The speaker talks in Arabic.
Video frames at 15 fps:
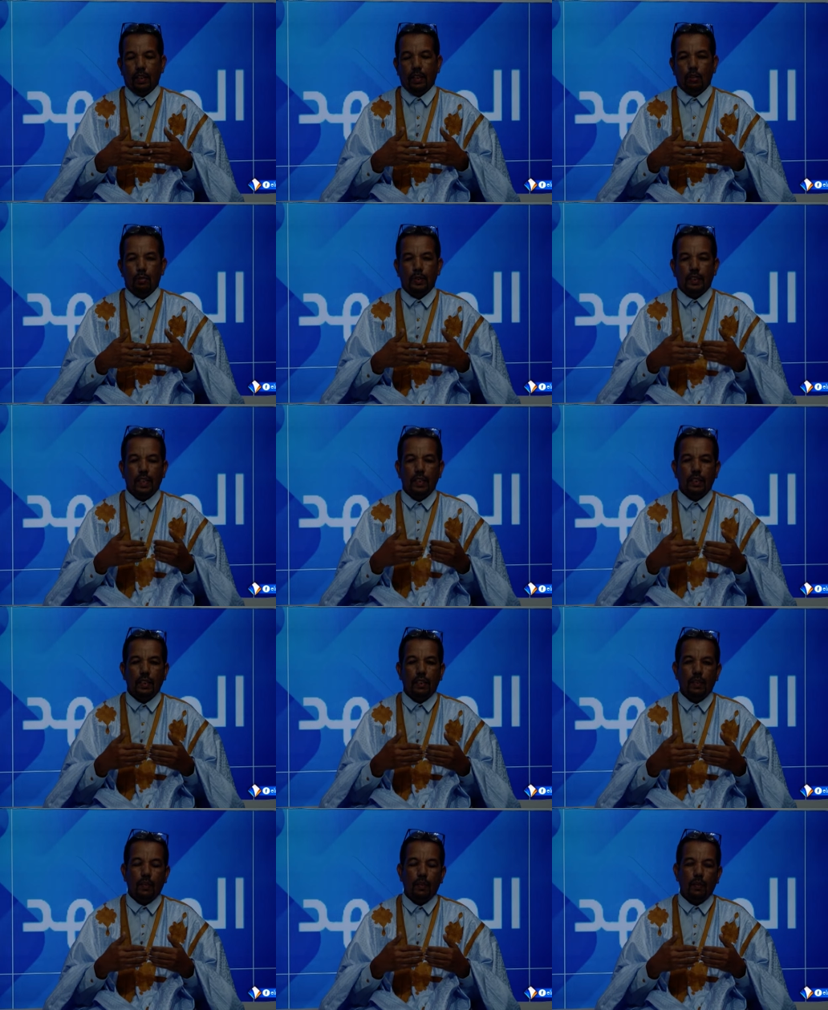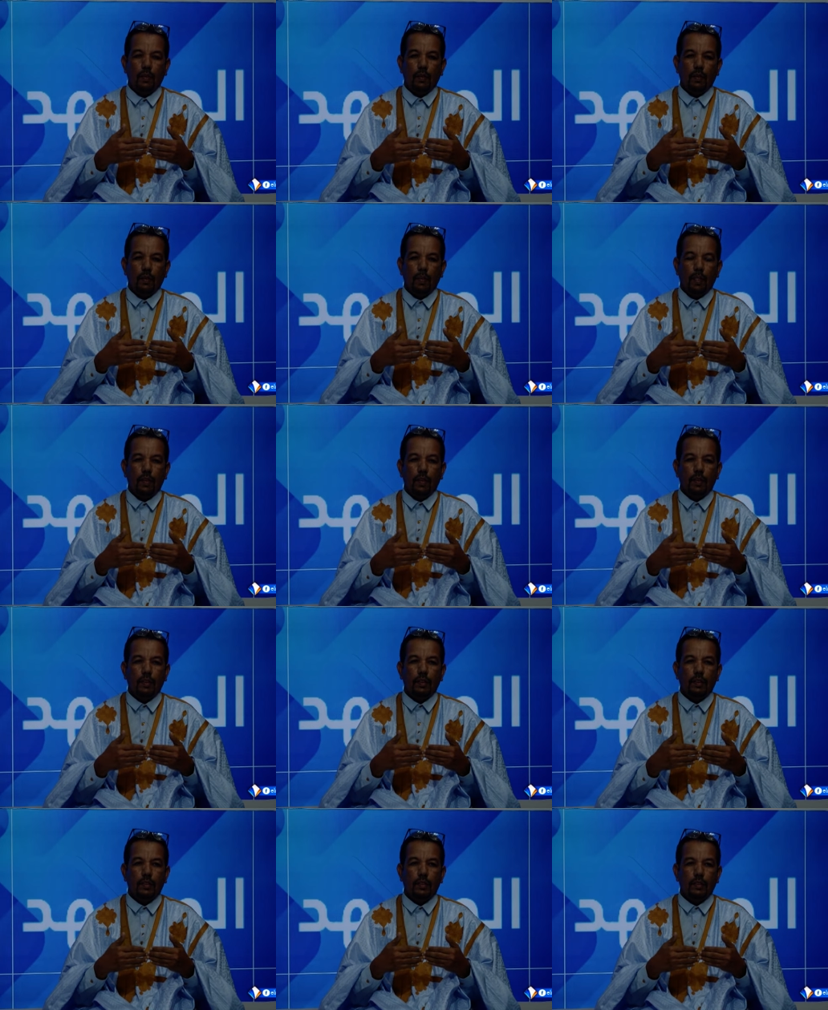بالتالي
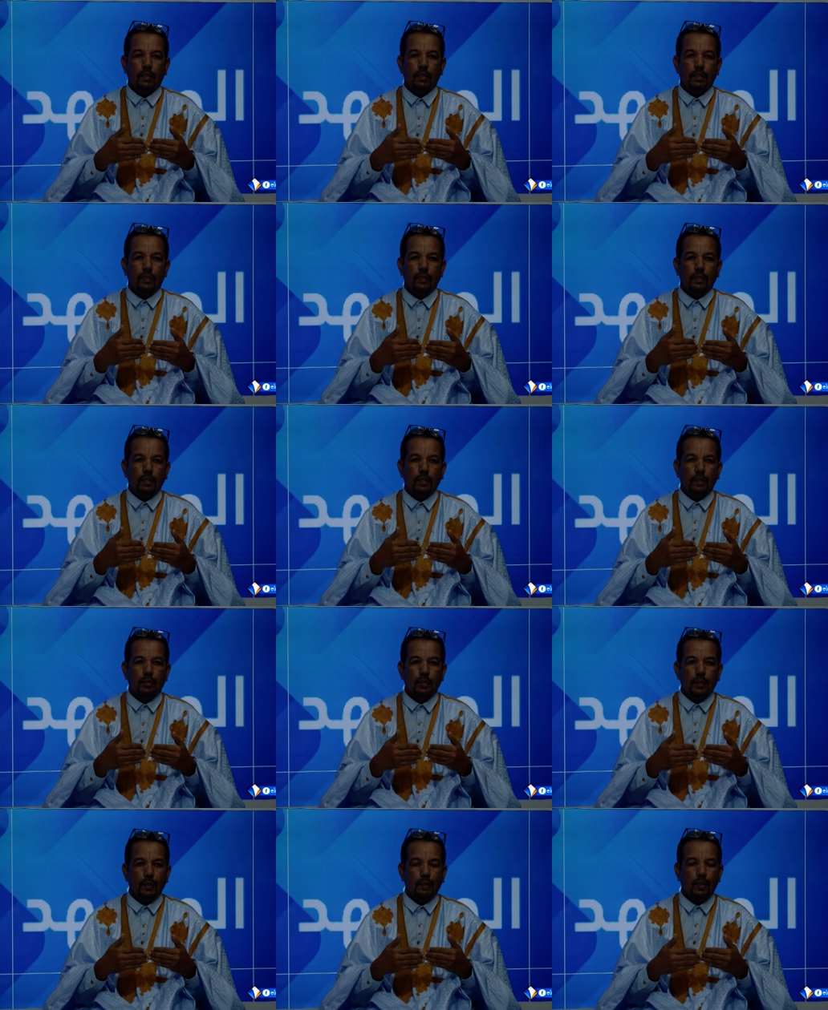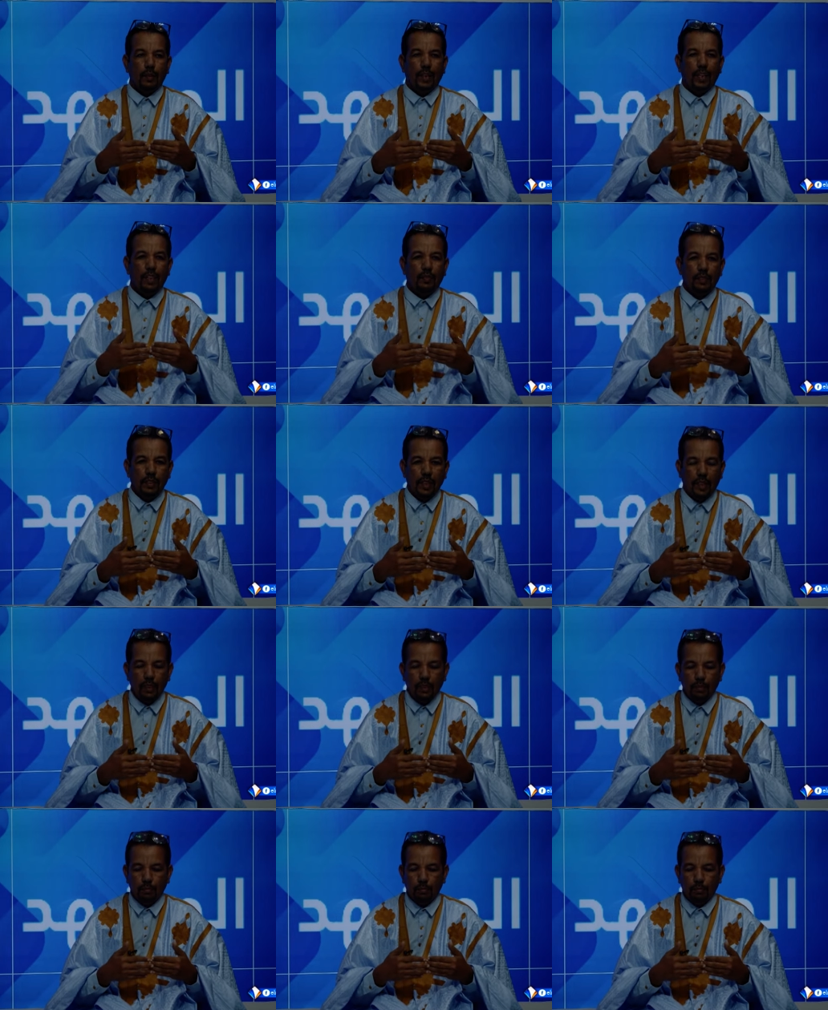آه، عندما نعرف التعليم